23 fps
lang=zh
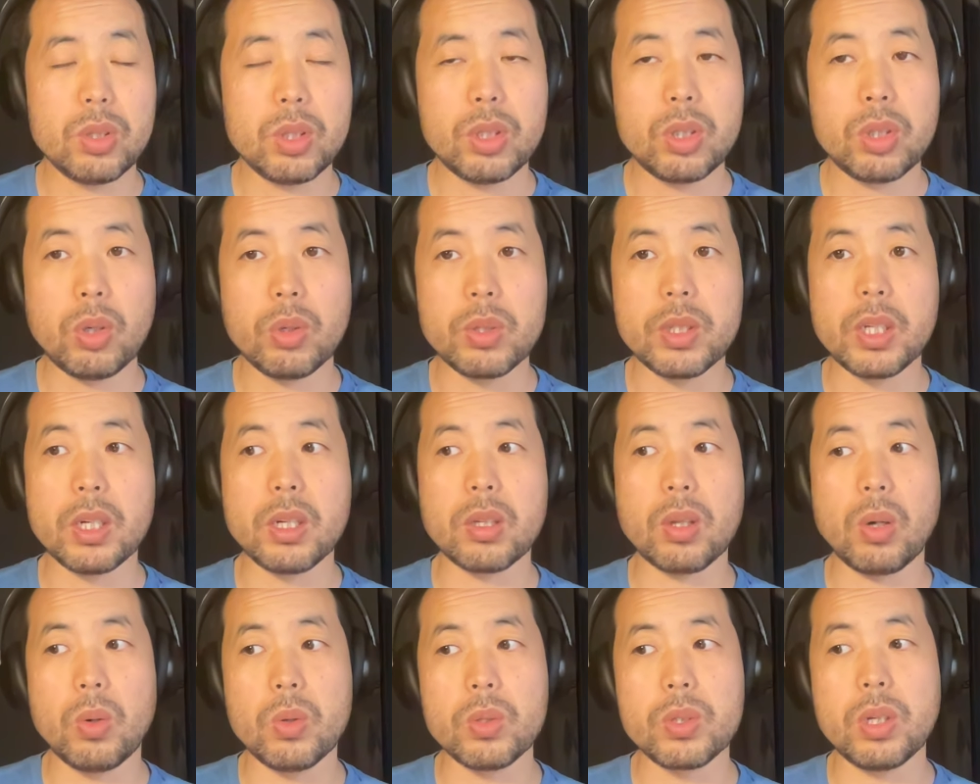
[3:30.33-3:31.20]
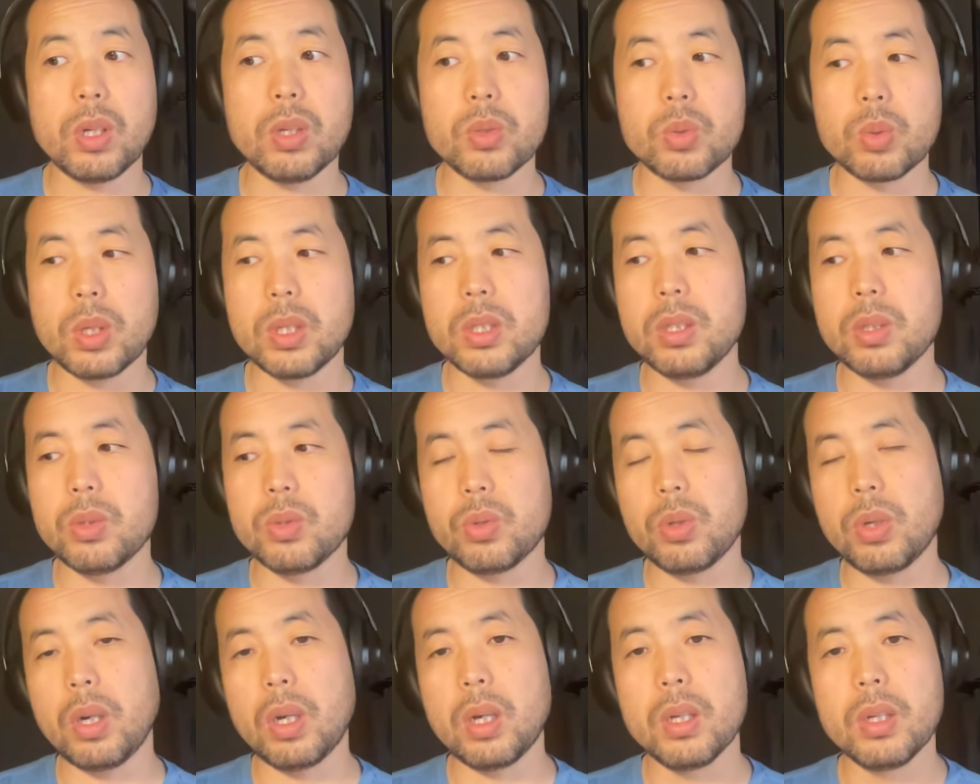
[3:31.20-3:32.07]
削尖了头想要钻进
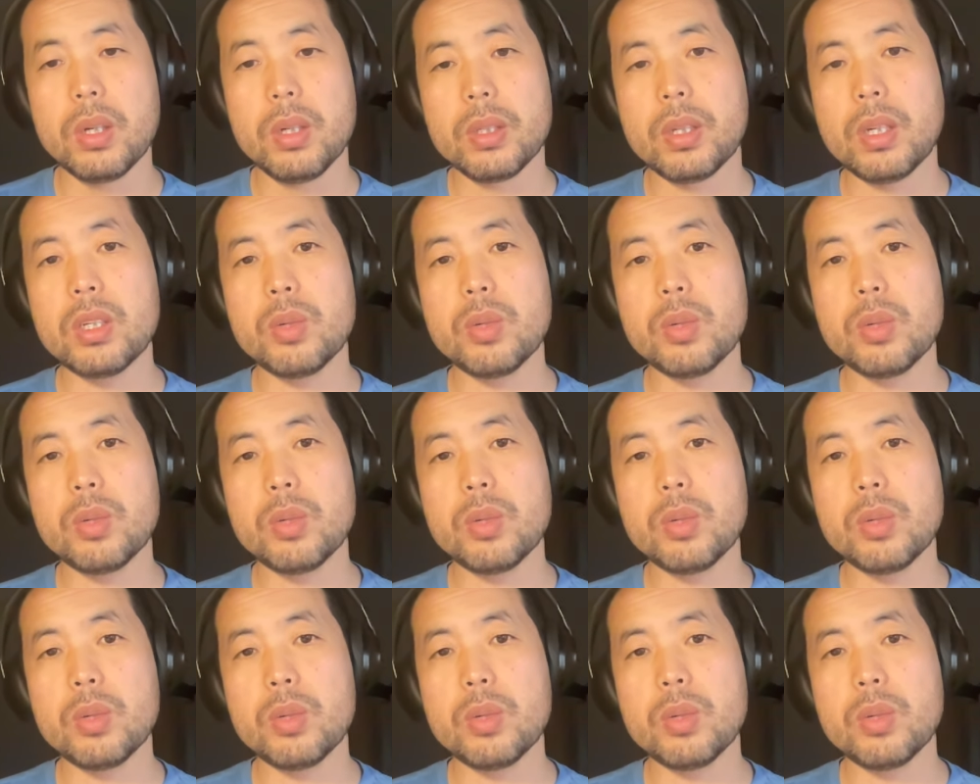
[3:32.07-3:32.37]
去啊。